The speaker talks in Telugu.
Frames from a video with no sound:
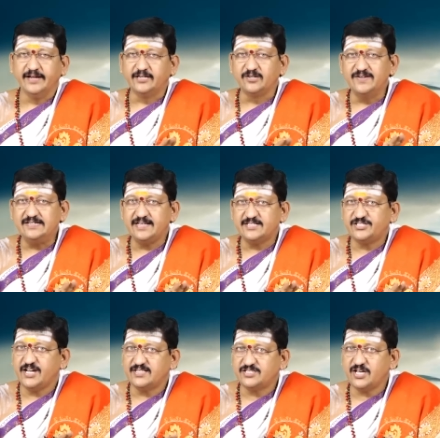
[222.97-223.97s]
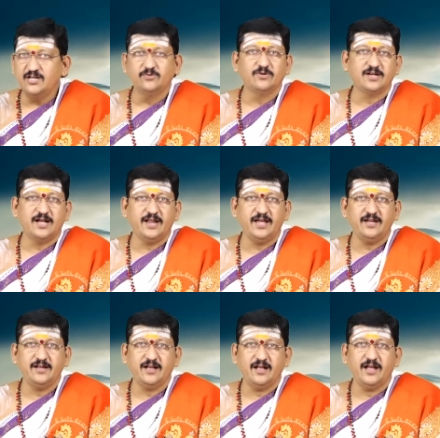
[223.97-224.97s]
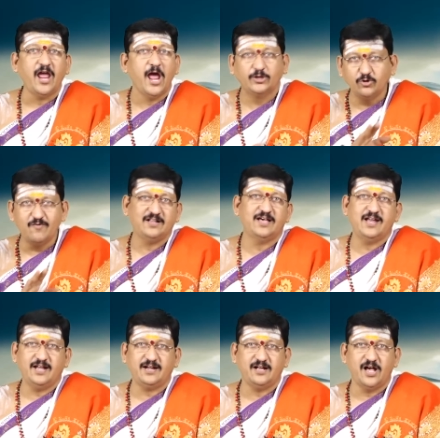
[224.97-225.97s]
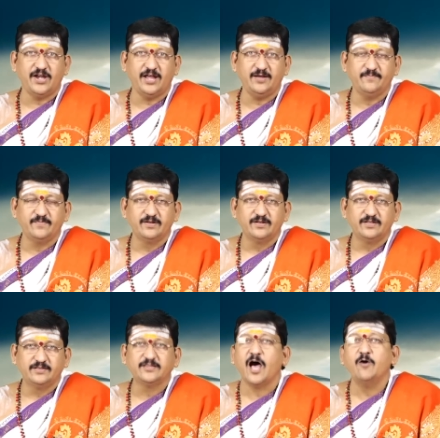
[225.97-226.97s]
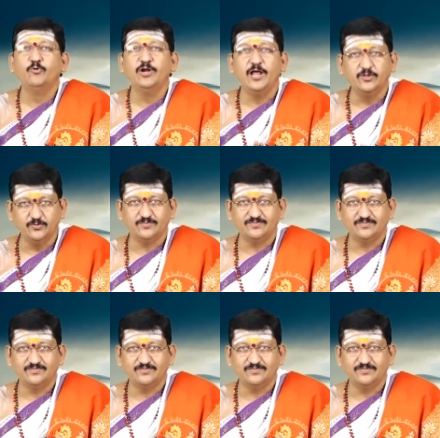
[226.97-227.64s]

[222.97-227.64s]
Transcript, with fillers: ఎటువంటి చర్చలకు కానీ హేతువాదాలకు కానీ తావు లేదు